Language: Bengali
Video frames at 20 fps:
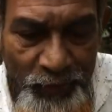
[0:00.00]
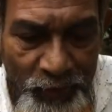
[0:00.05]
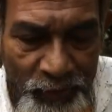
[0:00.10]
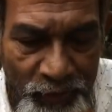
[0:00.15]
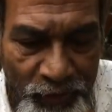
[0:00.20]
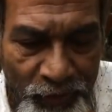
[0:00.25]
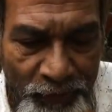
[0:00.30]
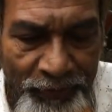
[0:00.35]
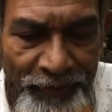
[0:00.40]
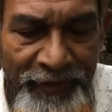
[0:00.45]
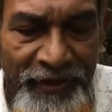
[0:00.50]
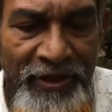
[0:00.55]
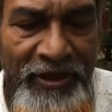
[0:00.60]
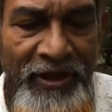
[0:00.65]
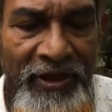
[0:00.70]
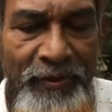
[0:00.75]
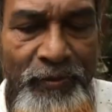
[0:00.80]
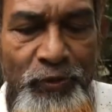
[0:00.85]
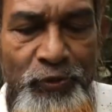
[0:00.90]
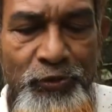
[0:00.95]
পড়ব
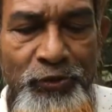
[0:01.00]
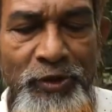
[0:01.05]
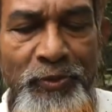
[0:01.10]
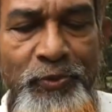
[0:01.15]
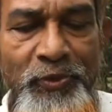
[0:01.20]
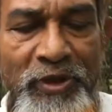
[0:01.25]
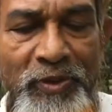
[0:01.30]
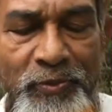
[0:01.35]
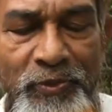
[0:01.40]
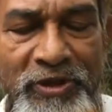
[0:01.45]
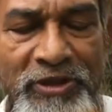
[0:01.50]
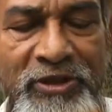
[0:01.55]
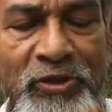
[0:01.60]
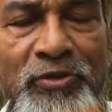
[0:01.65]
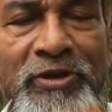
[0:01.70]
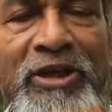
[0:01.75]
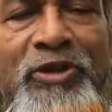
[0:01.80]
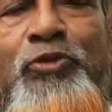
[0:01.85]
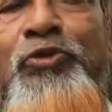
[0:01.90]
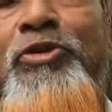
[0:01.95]
এবং শুয়ে পড়ার পরে
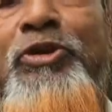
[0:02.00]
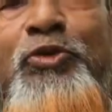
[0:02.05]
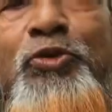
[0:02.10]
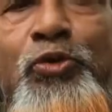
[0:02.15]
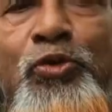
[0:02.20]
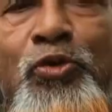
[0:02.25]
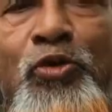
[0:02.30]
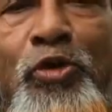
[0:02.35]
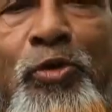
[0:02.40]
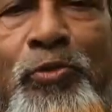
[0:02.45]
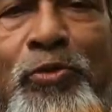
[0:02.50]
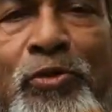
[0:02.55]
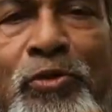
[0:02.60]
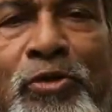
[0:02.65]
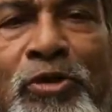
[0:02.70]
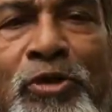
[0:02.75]
যখন আসনটা শুরু করব